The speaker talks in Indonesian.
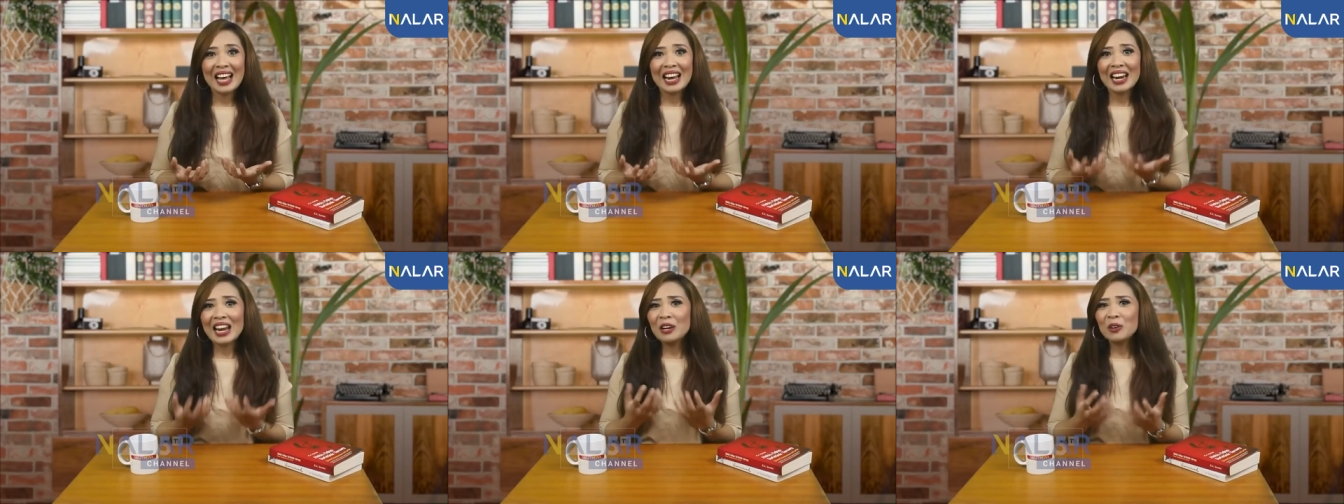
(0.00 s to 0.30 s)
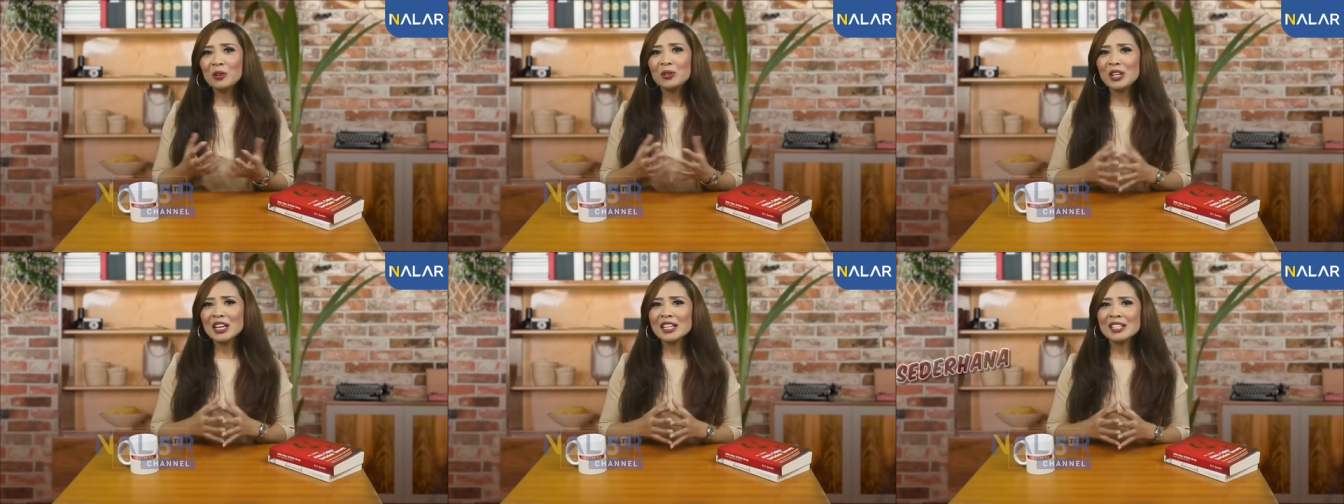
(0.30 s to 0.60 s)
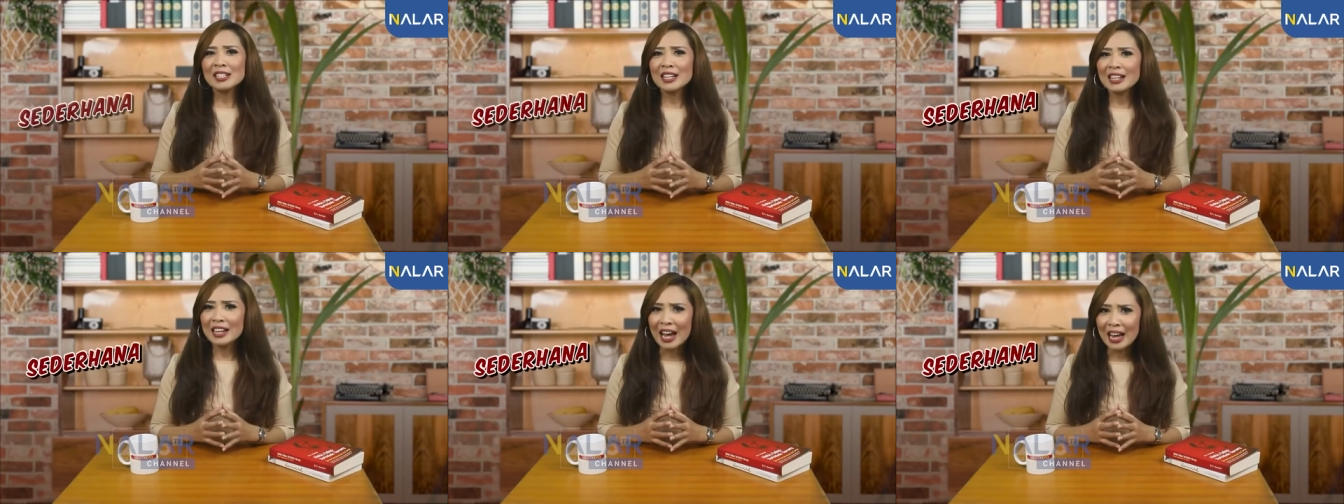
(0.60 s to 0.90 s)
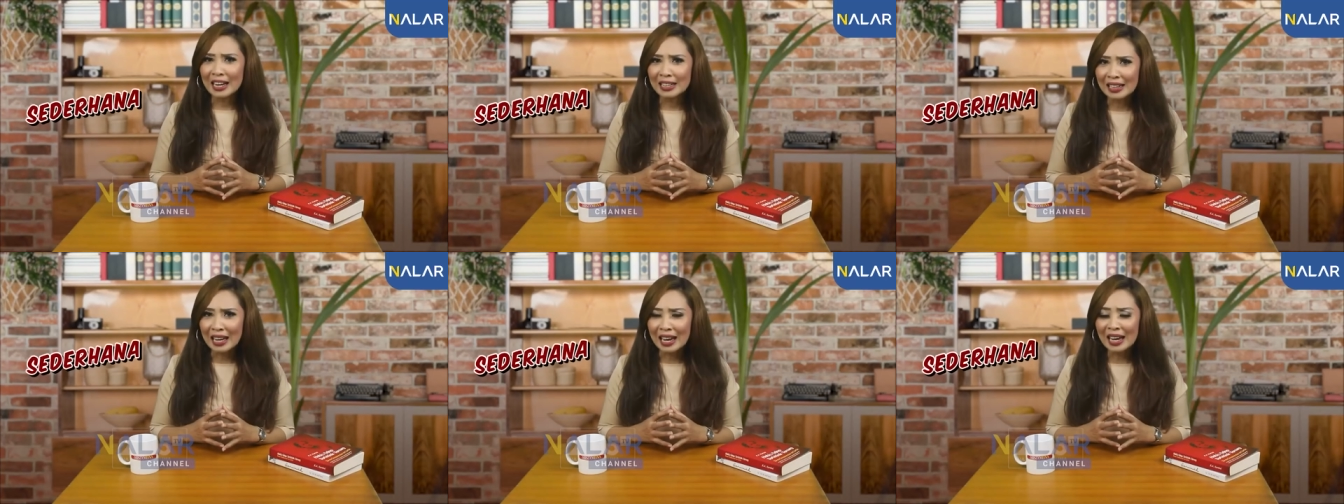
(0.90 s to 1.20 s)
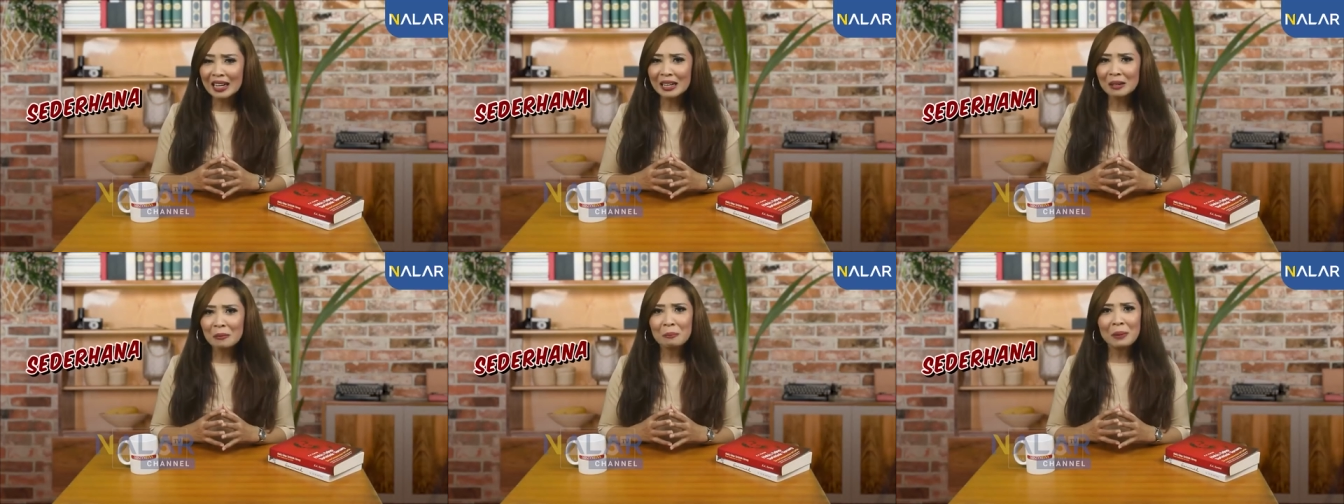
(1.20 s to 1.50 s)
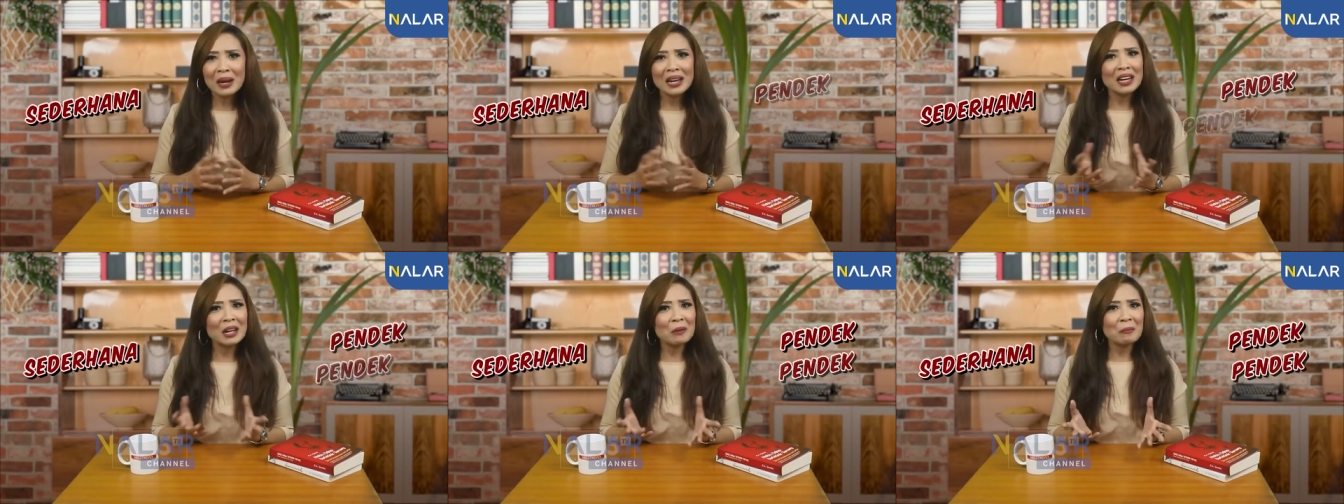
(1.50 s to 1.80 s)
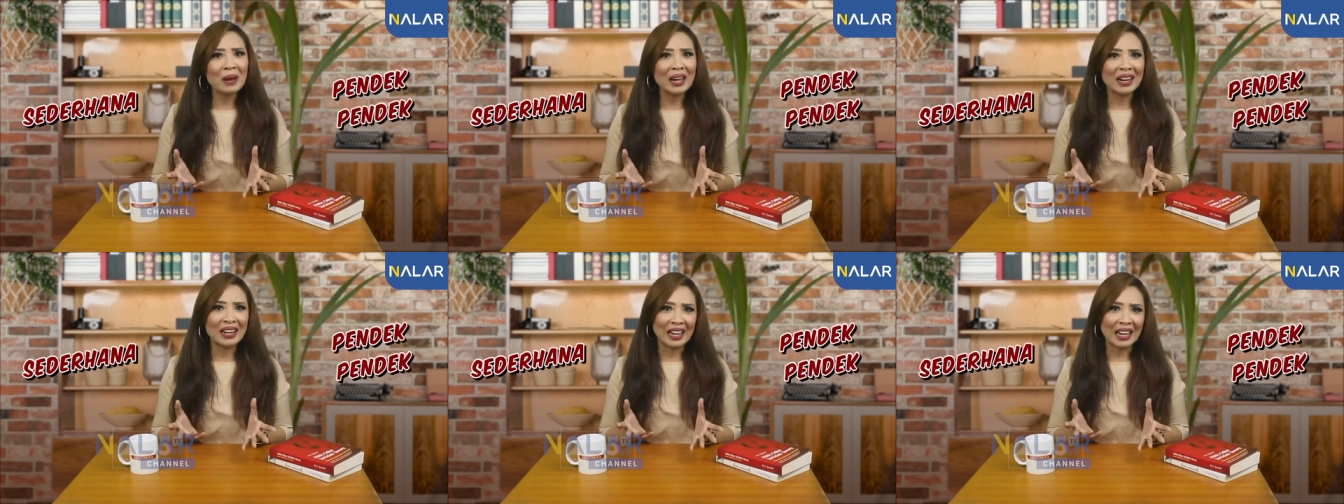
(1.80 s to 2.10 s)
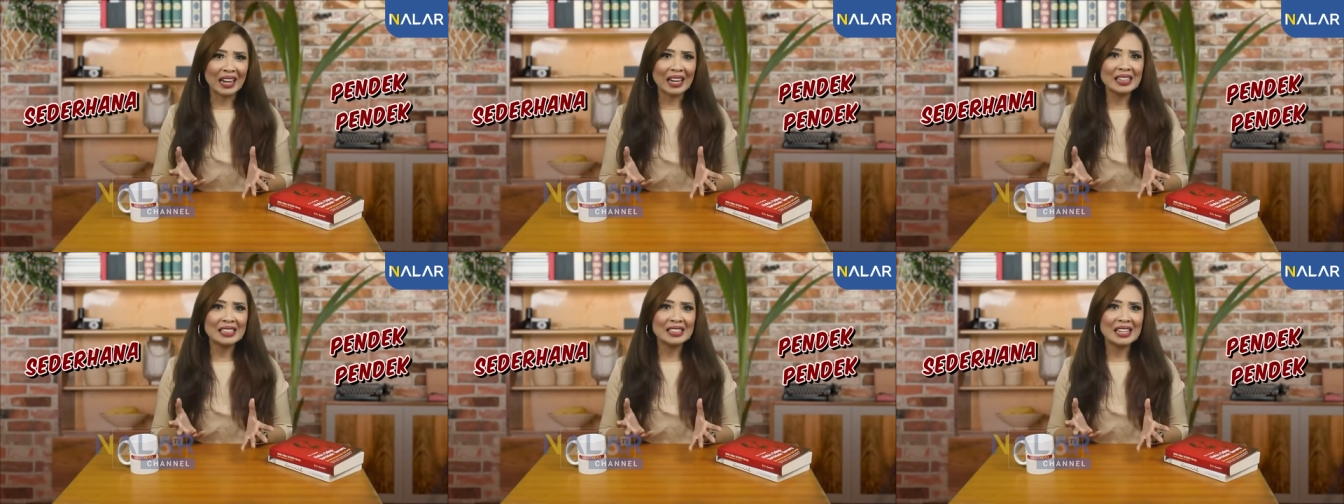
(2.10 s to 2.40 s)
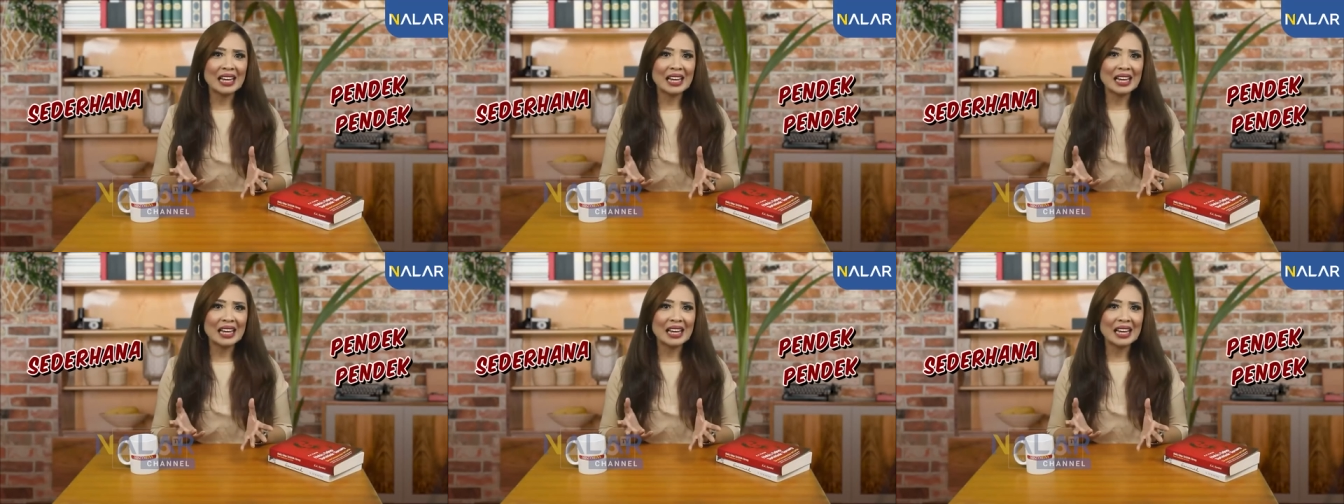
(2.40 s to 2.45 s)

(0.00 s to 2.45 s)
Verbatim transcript: Lagunya sederhana, pendek-pendek,